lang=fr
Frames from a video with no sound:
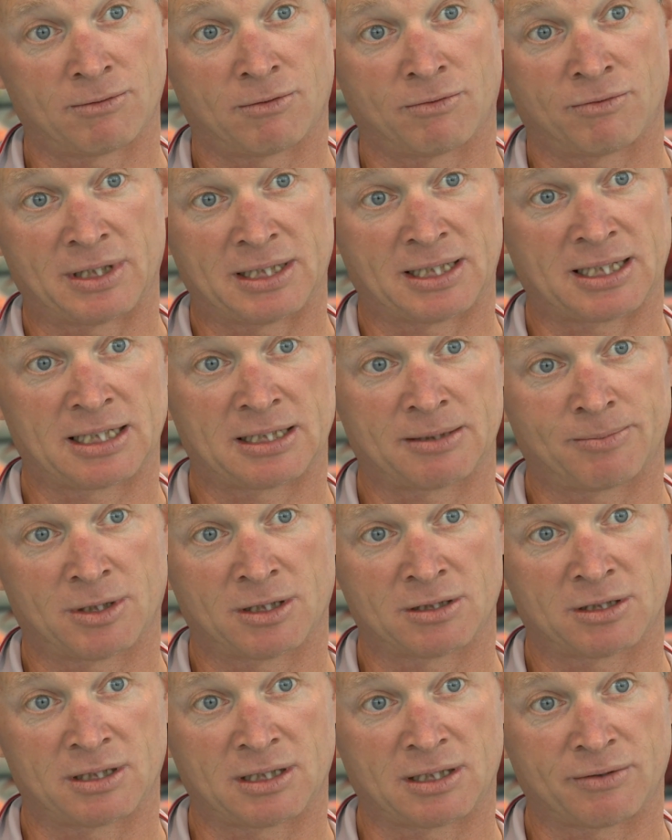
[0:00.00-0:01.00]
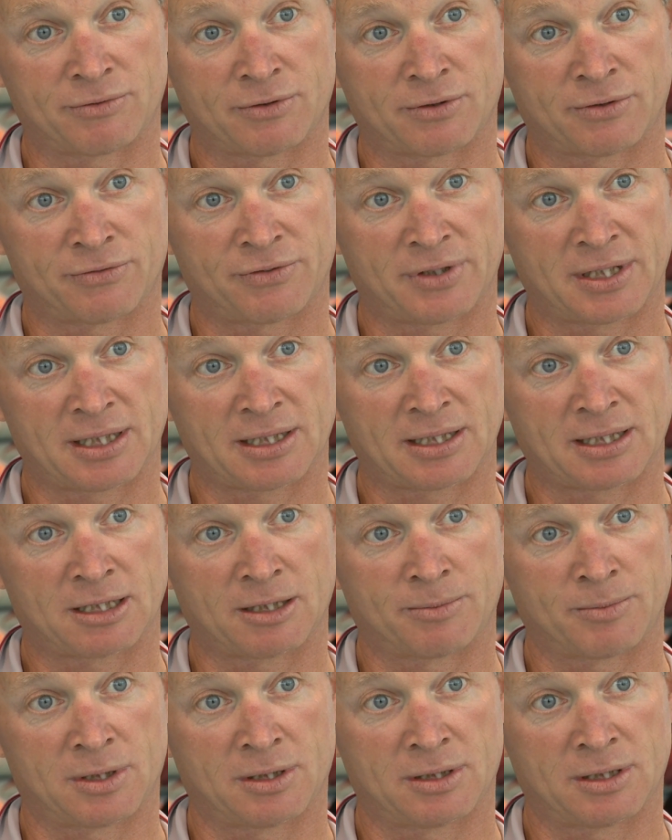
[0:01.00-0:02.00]
On voit directement ce qu'il faut faire et
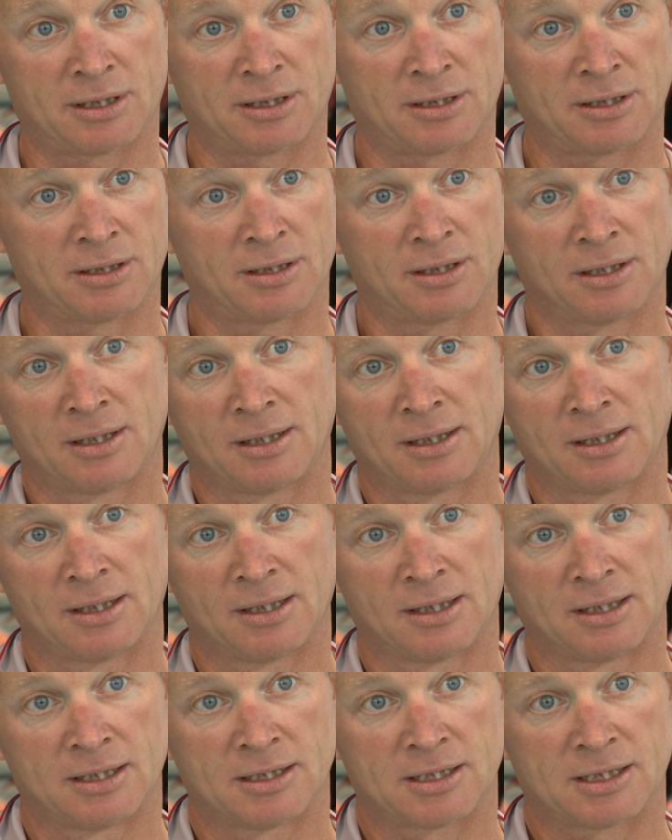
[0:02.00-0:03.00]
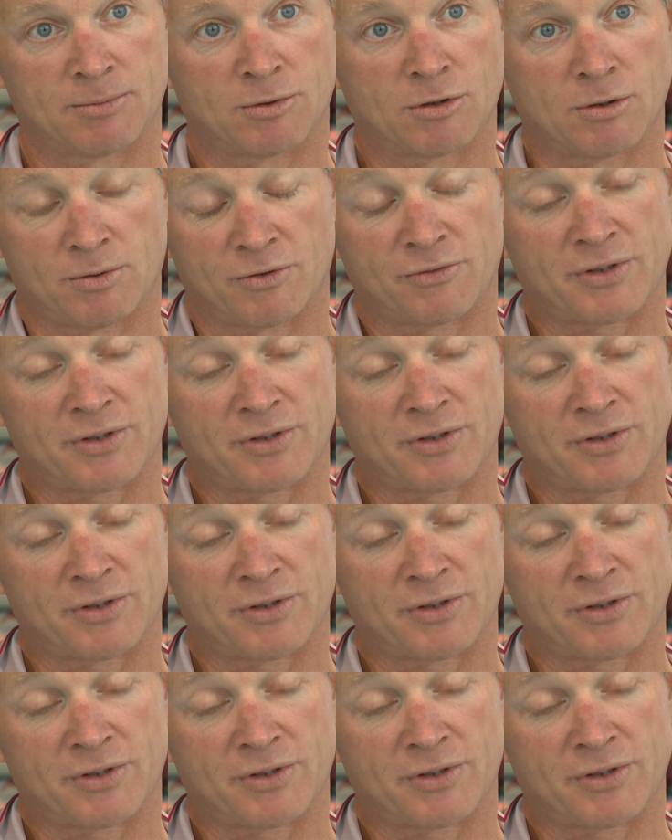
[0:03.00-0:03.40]
comment, et c'est beaucoup plus